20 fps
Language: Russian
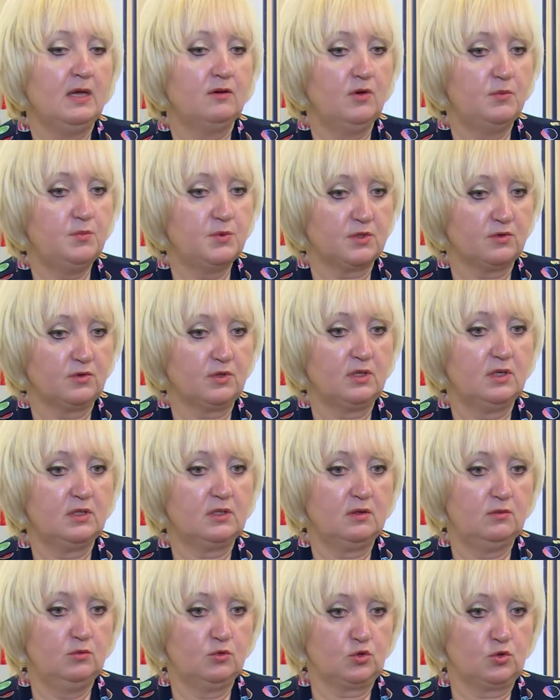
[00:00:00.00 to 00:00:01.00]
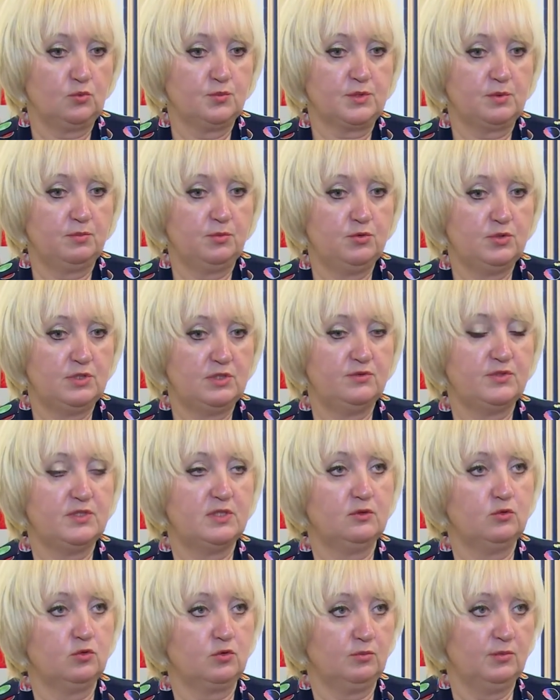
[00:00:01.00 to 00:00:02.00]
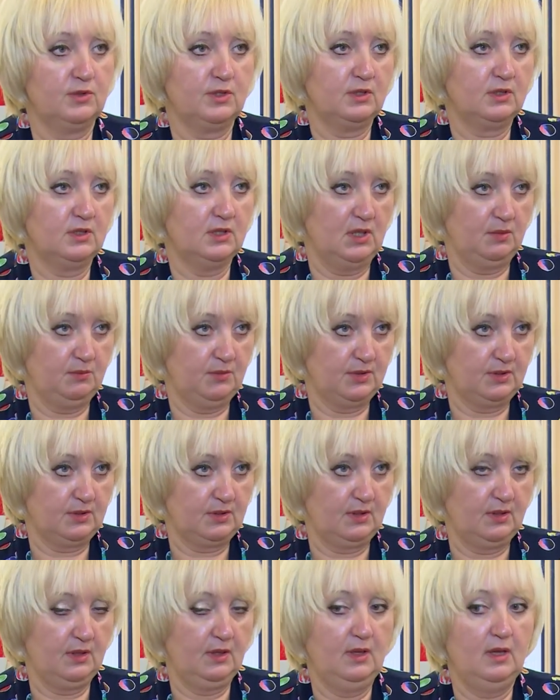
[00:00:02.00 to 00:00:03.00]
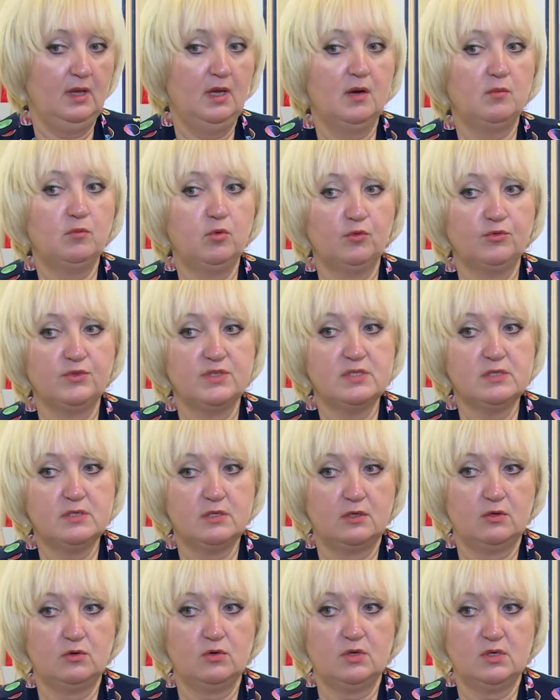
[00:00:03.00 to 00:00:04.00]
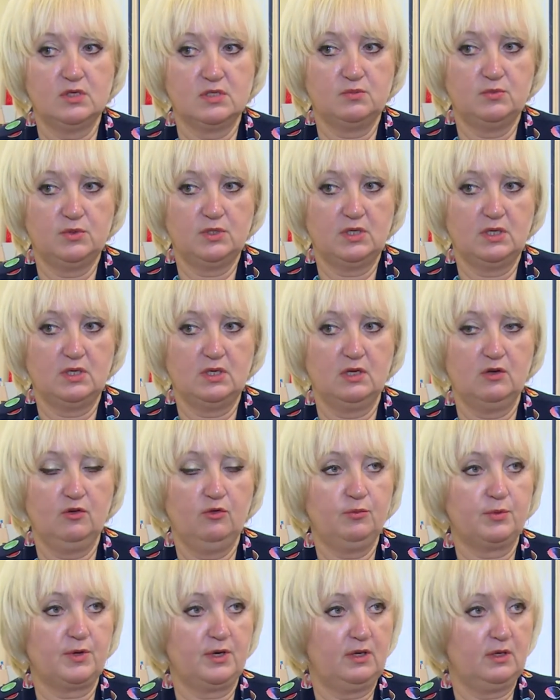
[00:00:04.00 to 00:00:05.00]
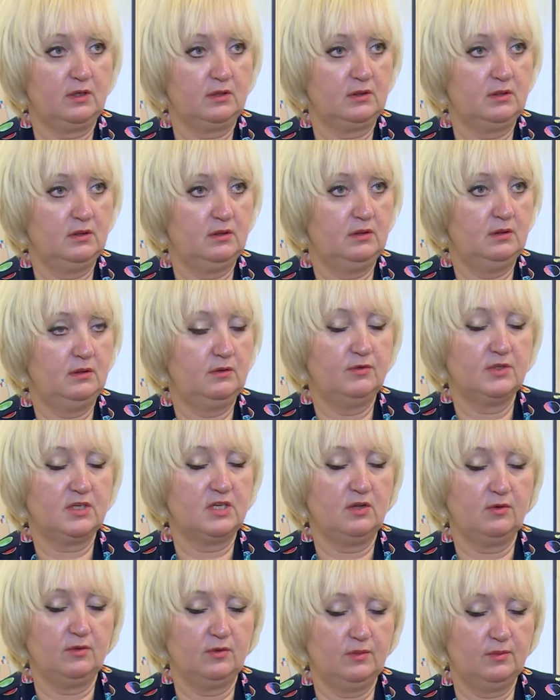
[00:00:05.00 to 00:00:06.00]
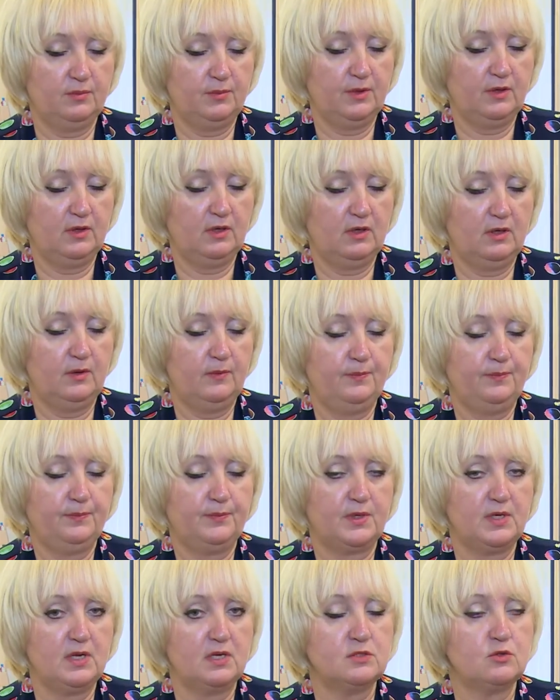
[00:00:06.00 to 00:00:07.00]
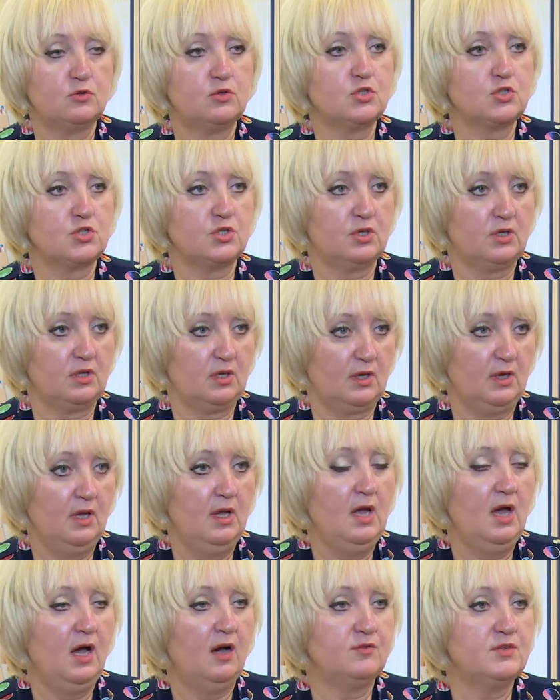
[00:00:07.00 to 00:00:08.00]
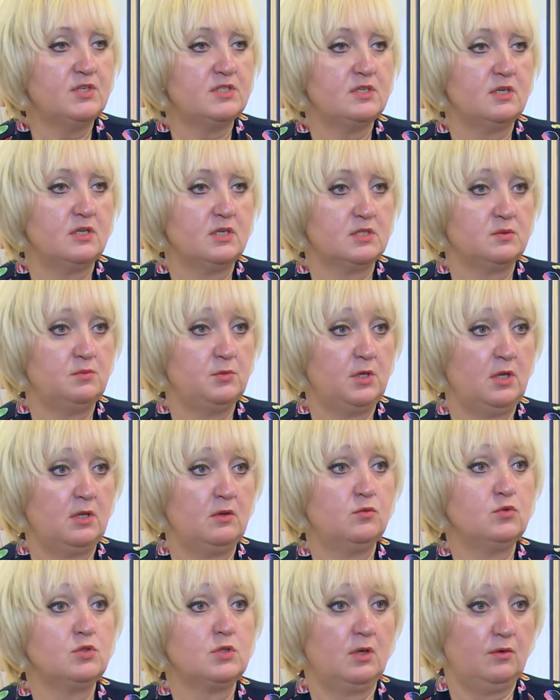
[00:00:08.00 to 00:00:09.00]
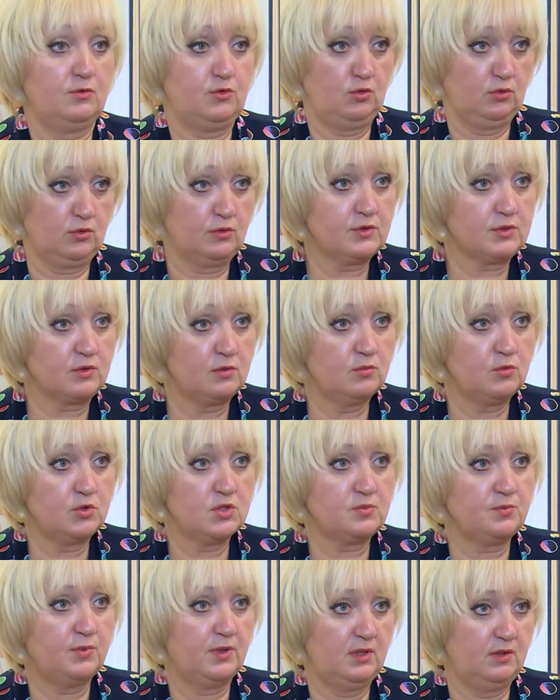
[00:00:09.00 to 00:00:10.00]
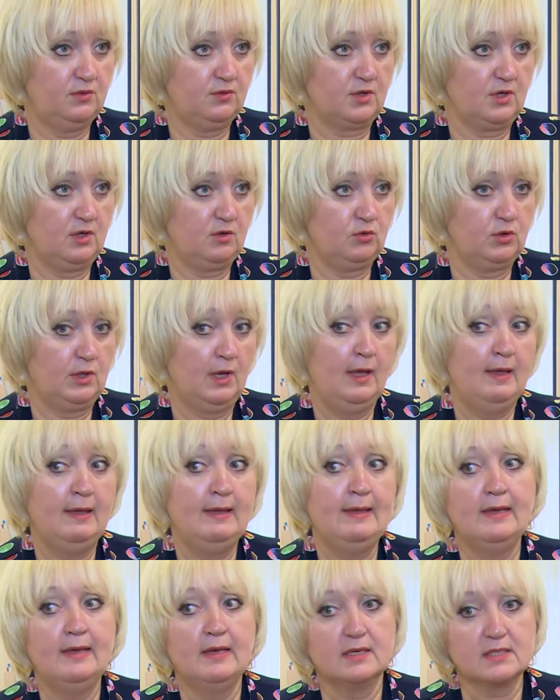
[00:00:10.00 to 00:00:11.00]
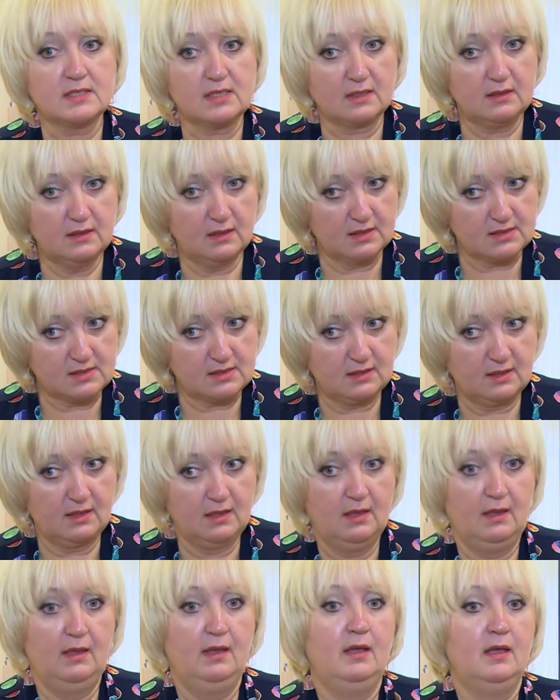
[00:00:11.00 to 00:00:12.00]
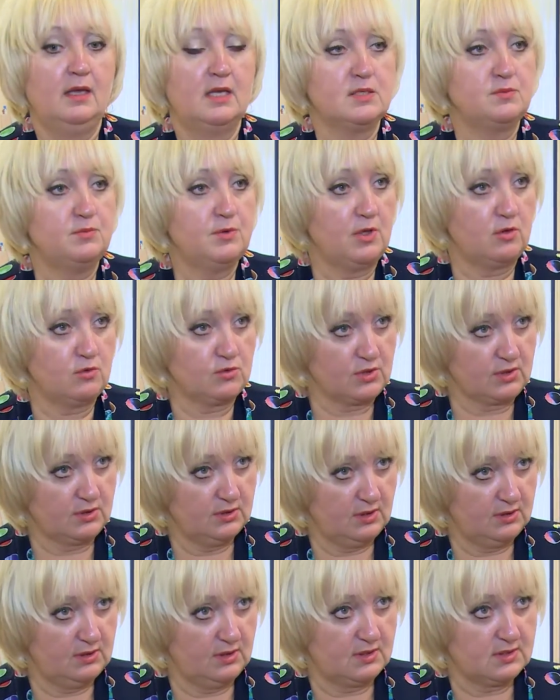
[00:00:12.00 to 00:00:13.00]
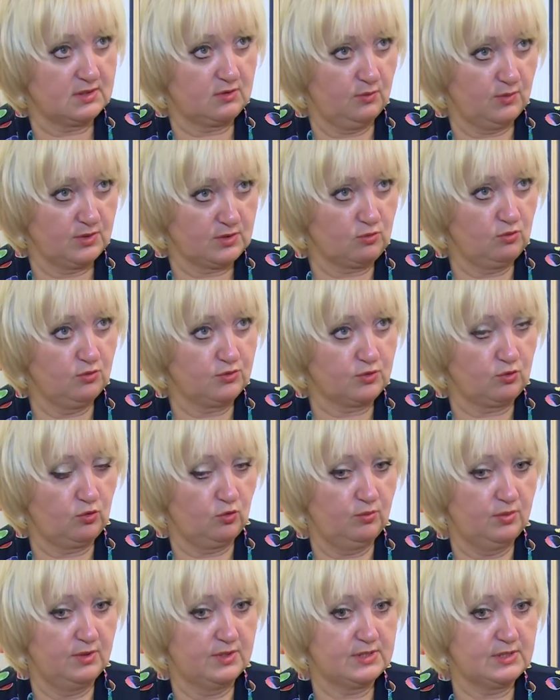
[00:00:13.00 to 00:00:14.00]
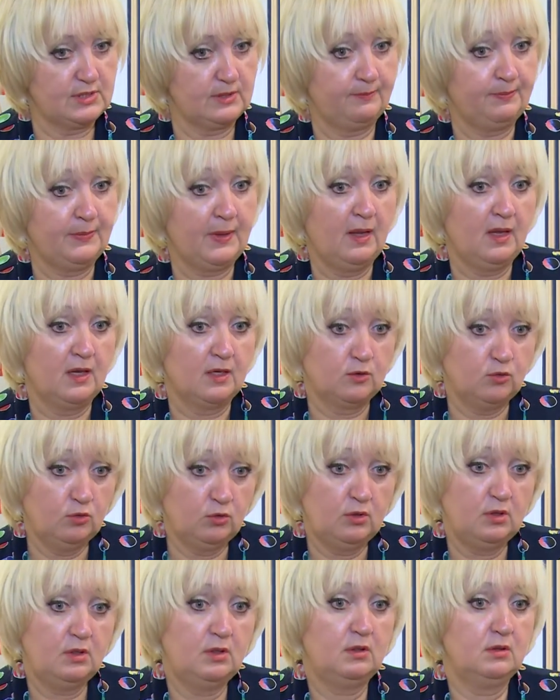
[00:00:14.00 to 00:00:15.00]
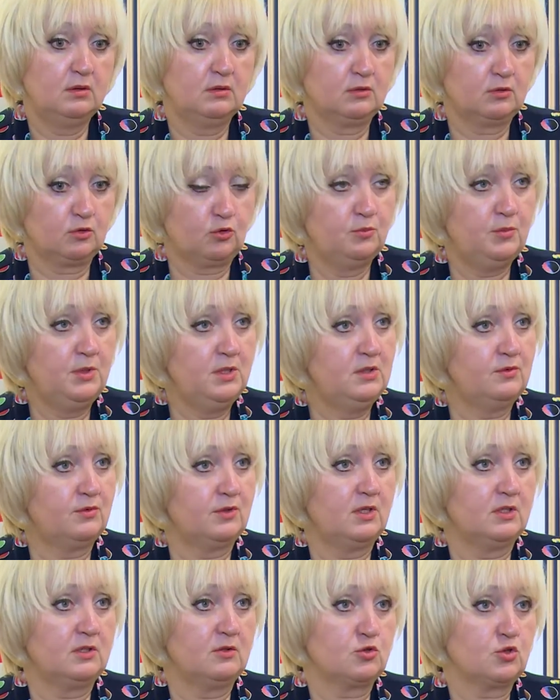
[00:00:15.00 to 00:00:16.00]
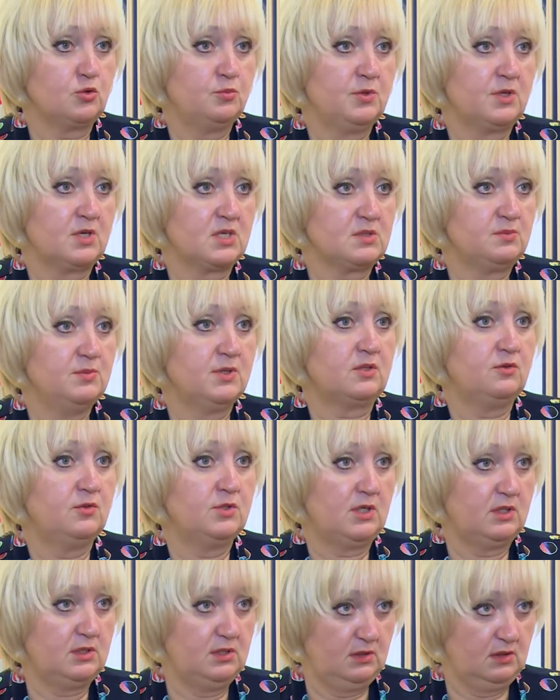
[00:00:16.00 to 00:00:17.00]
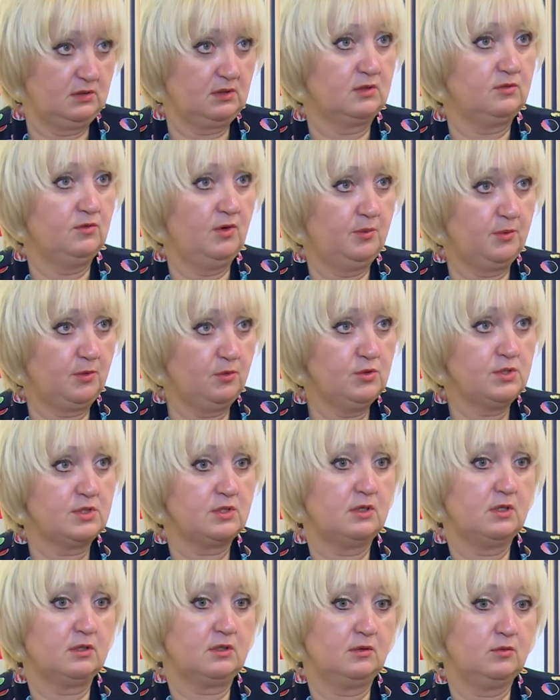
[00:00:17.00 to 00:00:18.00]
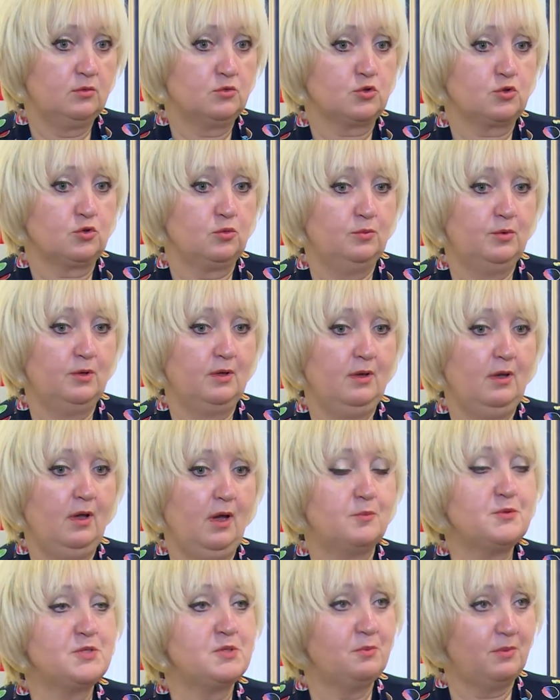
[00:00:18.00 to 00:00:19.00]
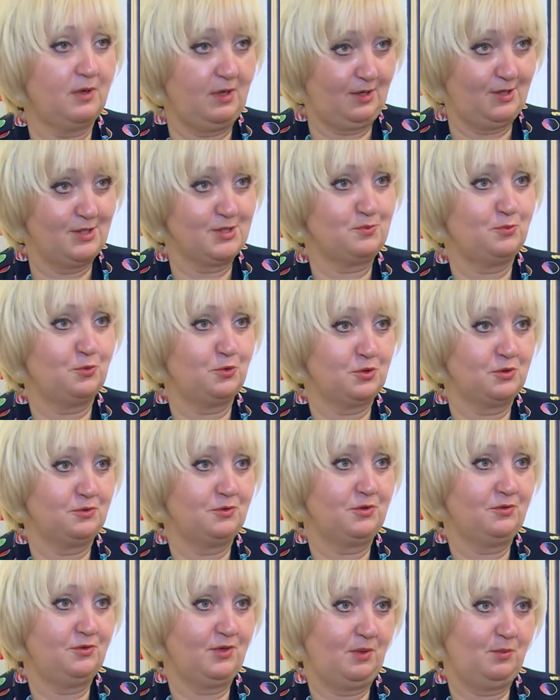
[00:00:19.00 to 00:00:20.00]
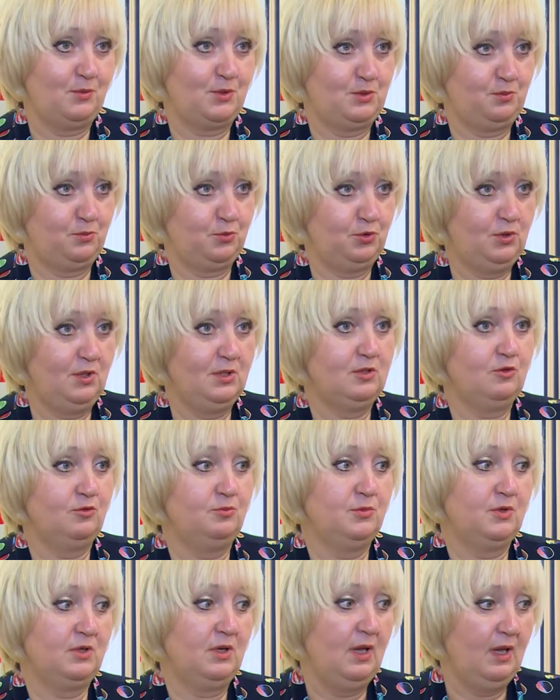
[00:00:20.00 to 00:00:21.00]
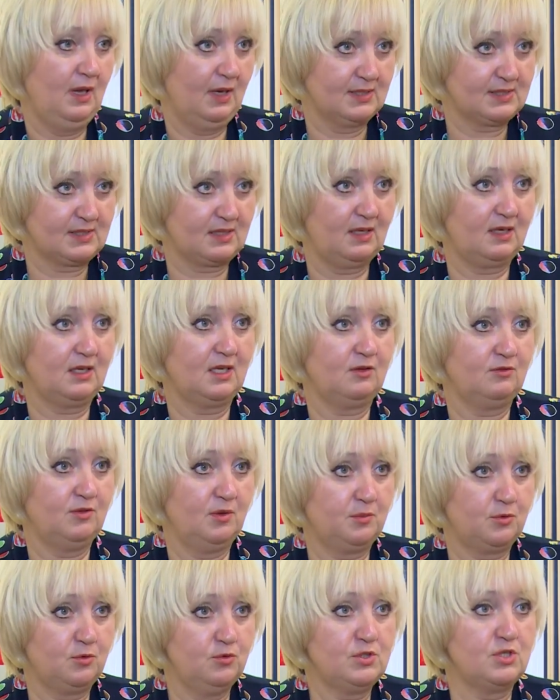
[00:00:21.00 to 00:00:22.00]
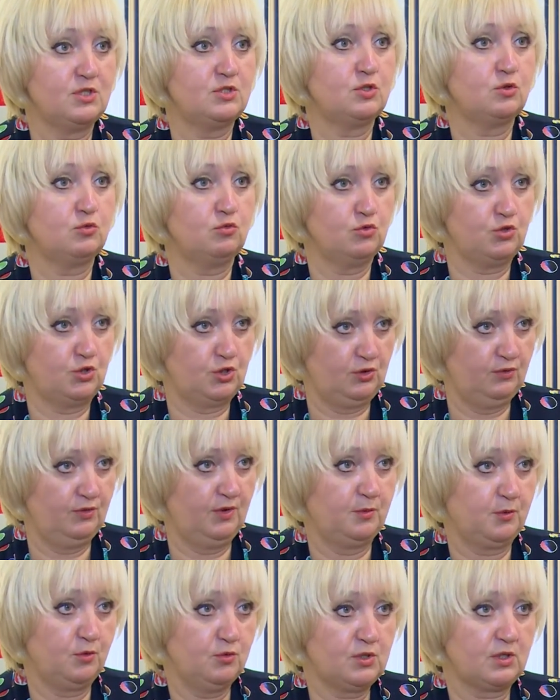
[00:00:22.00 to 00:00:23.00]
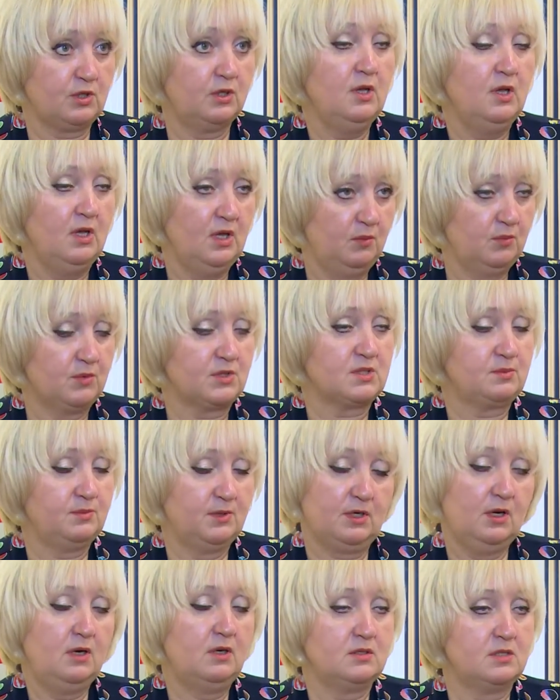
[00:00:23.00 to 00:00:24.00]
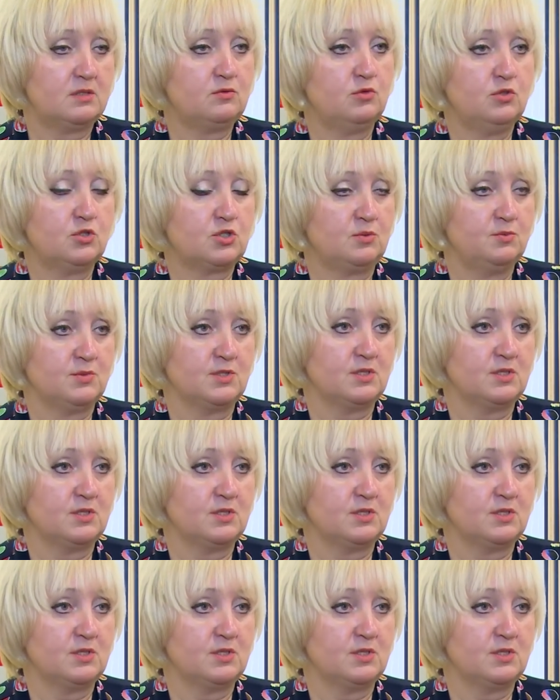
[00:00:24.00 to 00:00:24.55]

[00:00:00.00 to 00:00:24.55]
Во-первых, для того, чтобы соблюсти все нормы регламента по внесению изменений в проект вернее, э, по принятию решения о внесении изменений в устав Щелковского муниципального района, согласно изменению законодательства Московской области. Ну и, кроме этого, для того, чтобы не рассматривать один этот вопрос, и для того, чтобы оптимально использовать время депутатов, мы остальные вопросы, текущие вопросы, мы рассмотрели на сегодняшнем